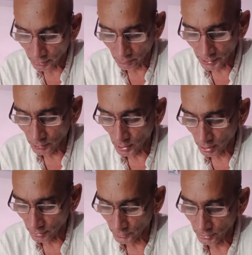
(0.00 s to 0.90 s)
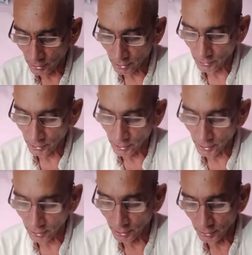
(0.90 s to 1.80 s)
कि वही अरण की लकड़ी
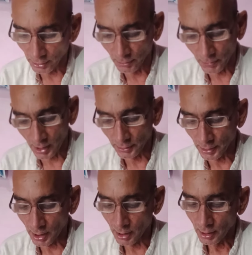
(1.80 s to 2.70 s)
लेके हिरण भाग गया